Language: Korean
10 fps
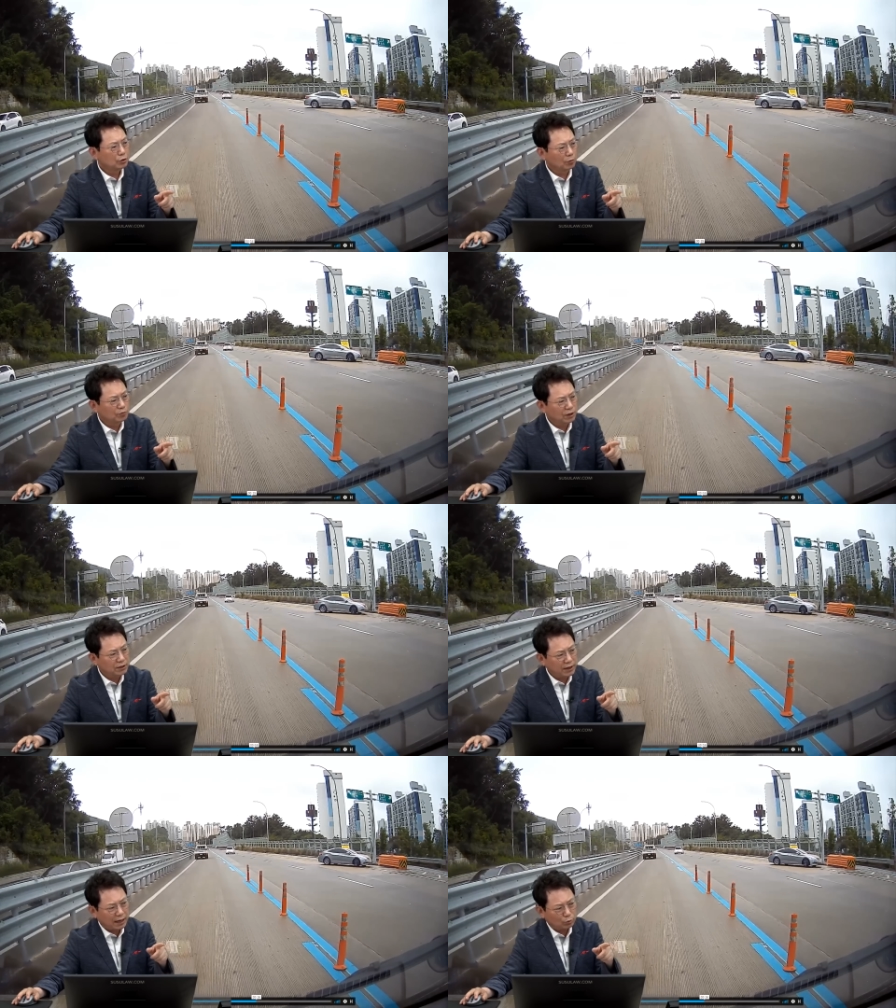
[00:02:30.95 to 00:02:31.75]
옆으로
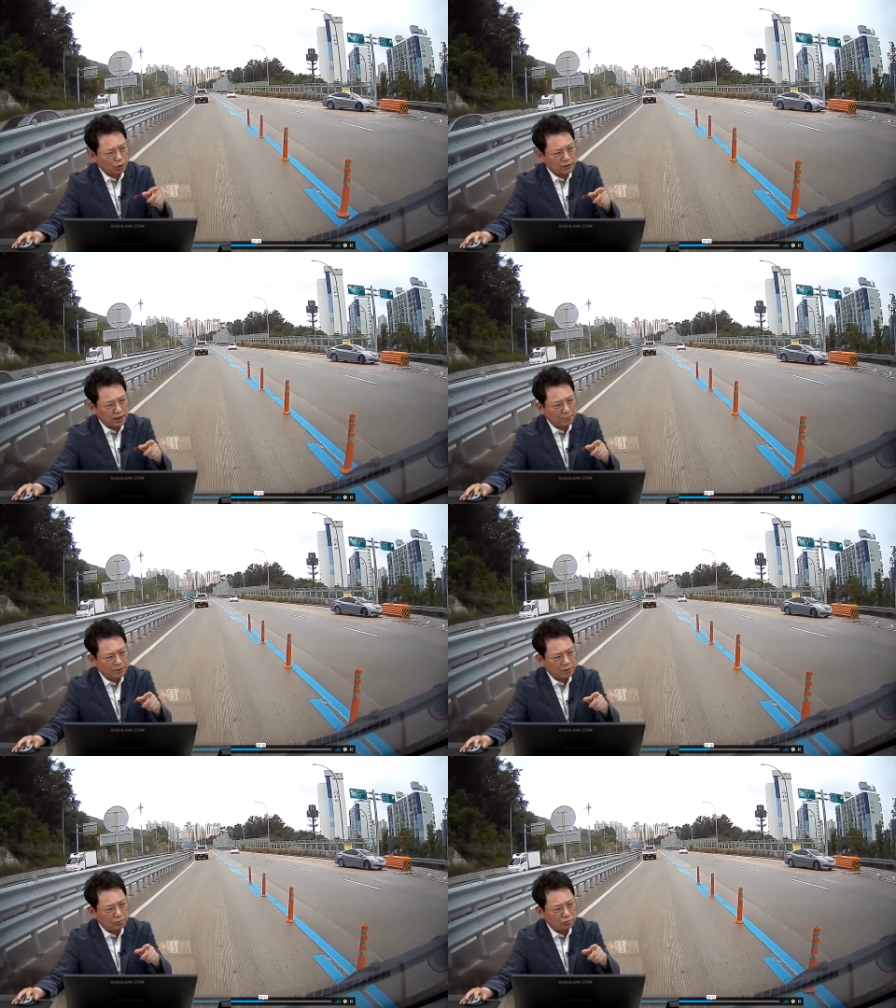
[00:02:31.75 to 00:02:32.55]
갔는데 각도가 잘 안
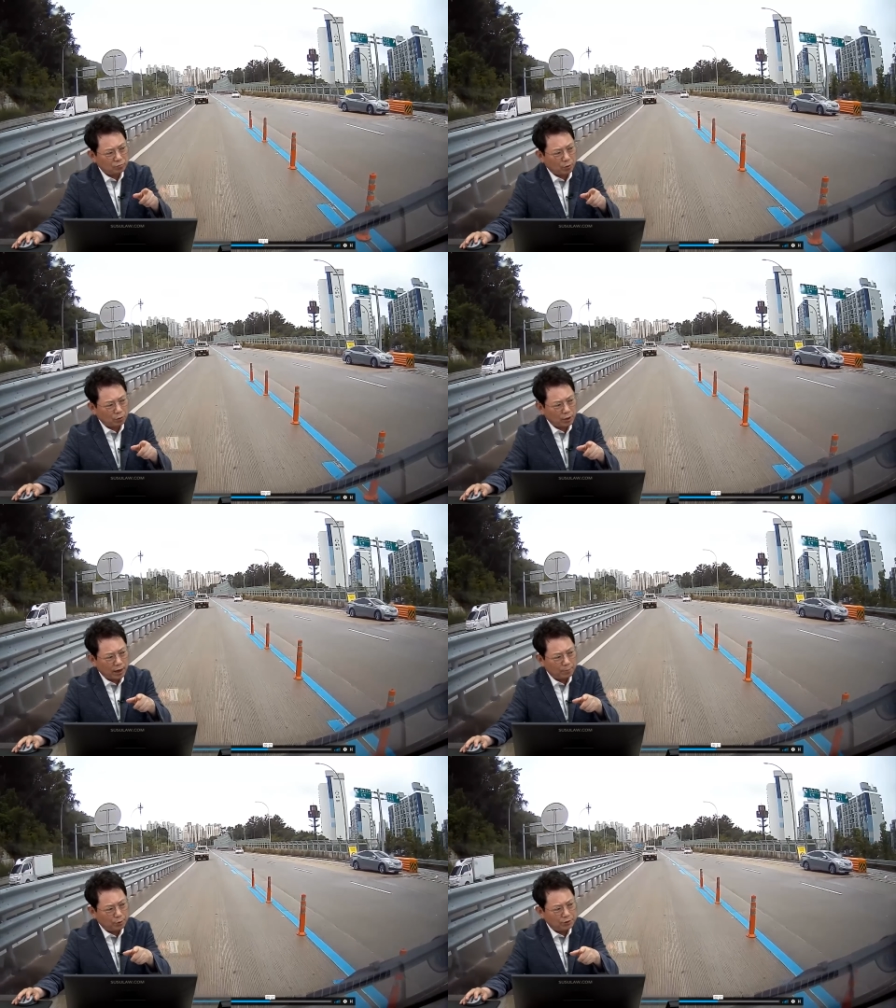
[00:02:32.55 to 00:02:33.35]
맞아갖고
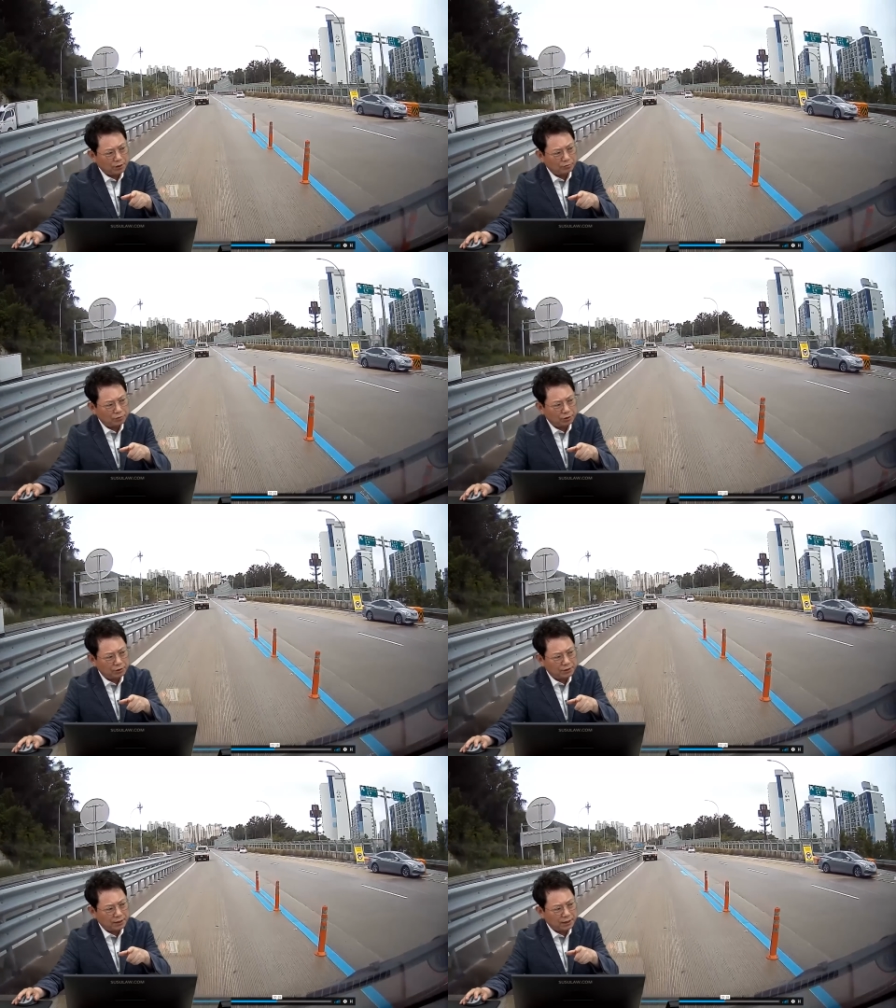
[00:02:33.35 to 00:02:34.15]
번호가 안
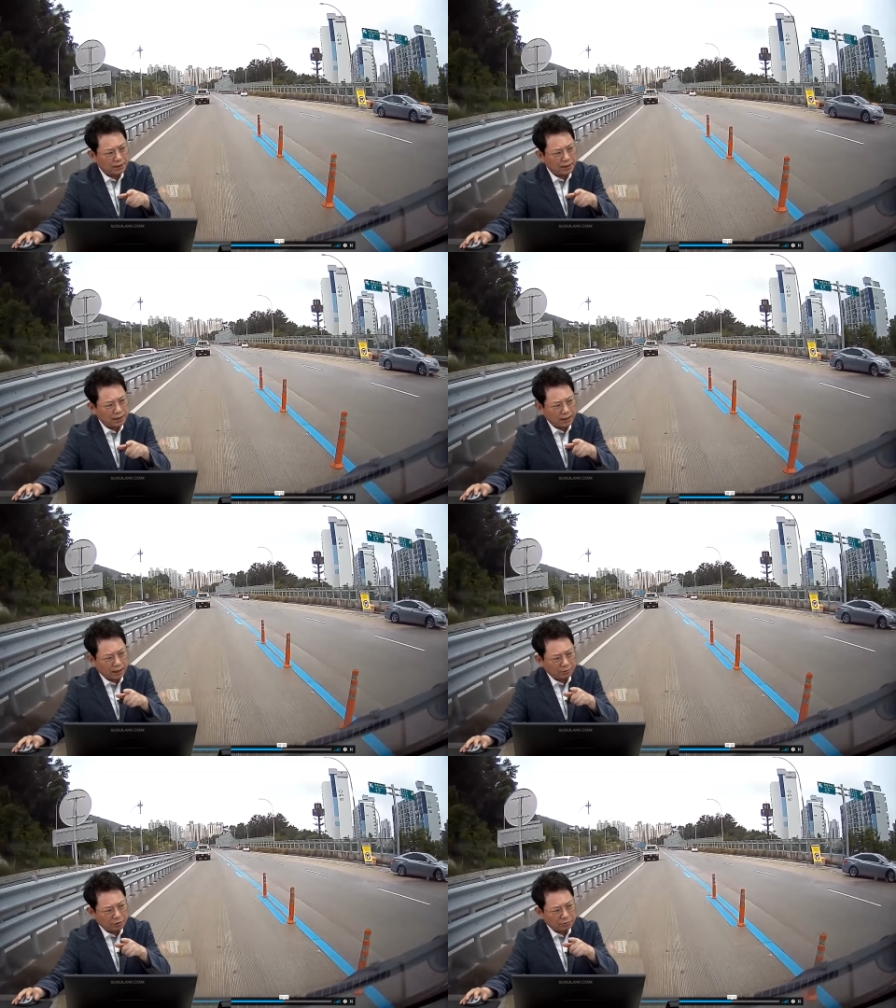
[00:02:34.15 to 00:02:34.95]
보이더라고요. 예.
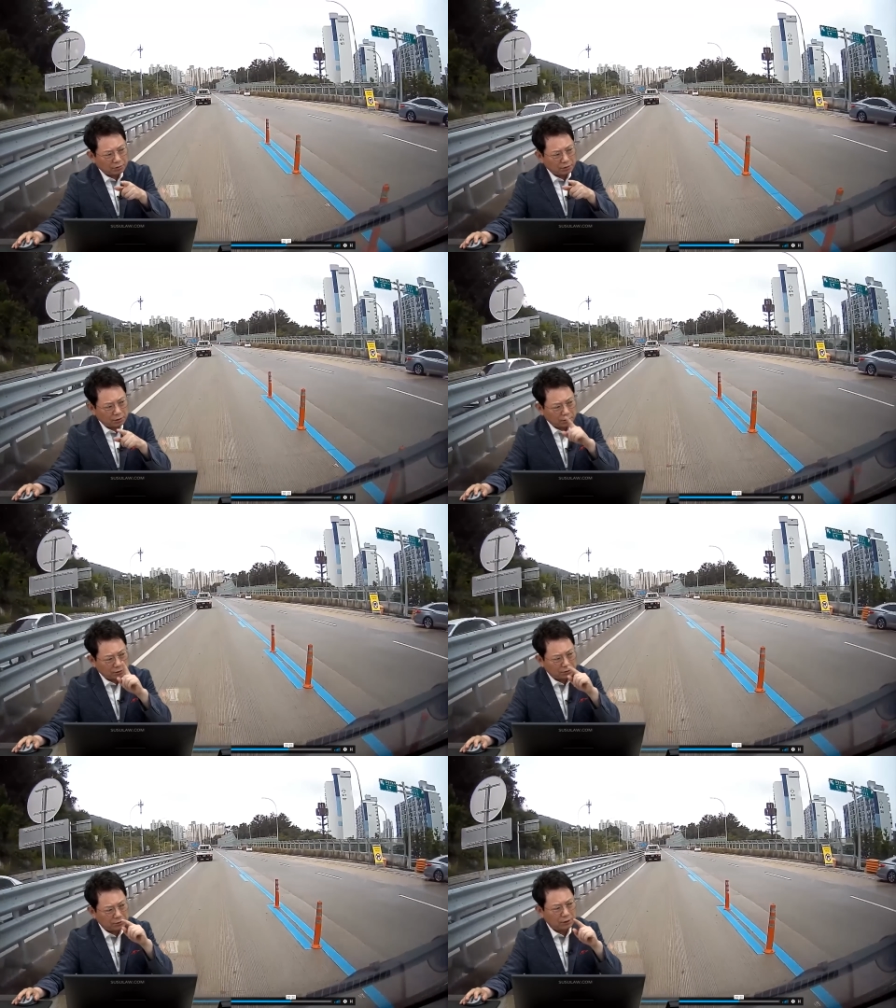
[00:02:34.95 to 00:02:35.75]
아이고, 아이고, 아이고,
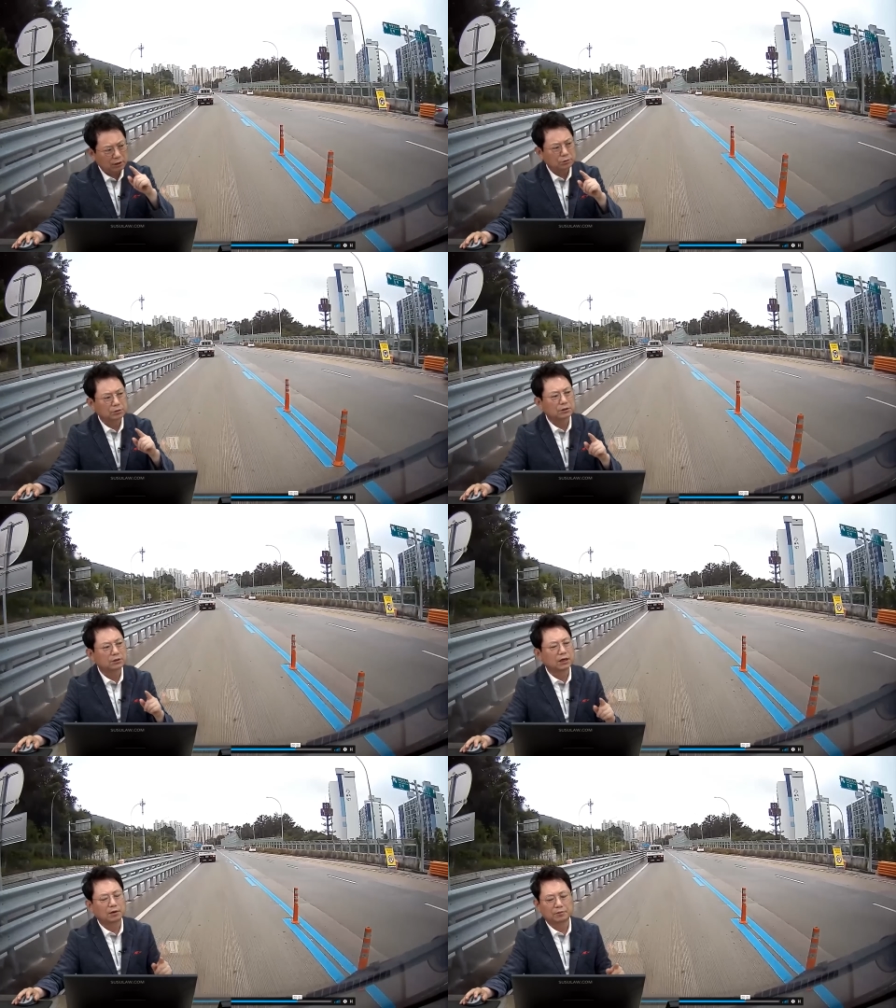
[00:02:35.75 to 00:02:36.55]
아이고. 그냥
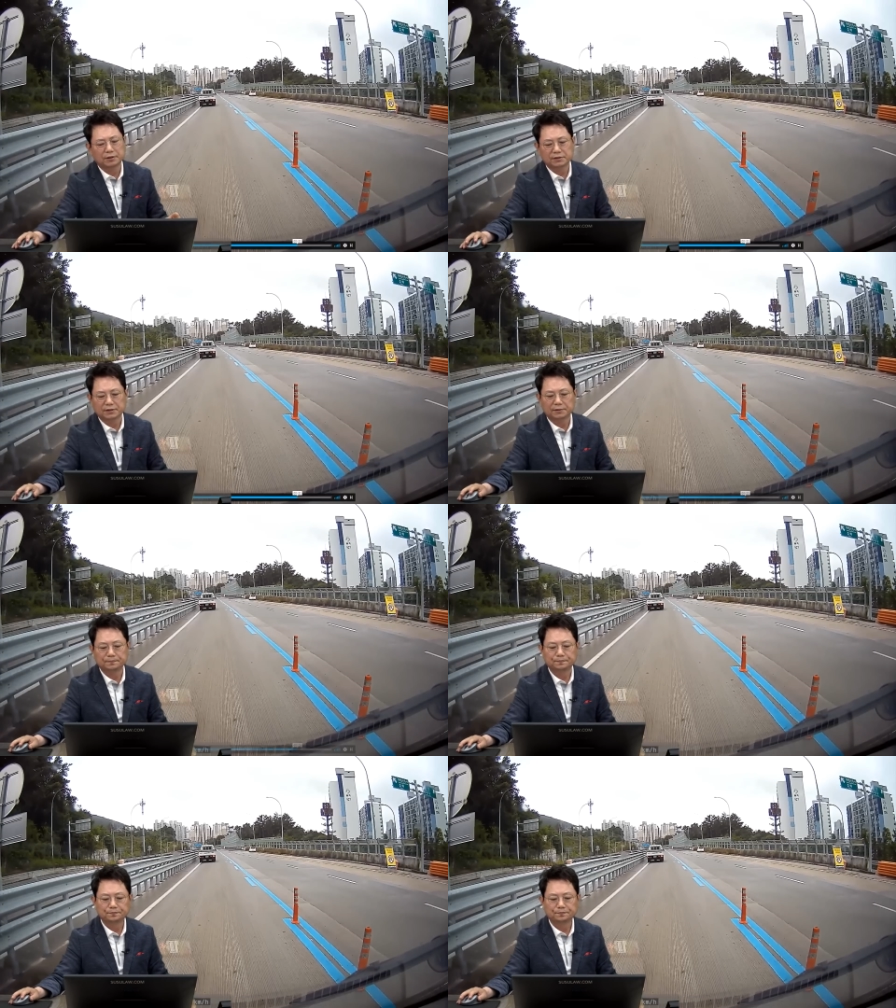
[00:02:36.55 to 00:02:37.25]
저차는 그냥 가버렸어요.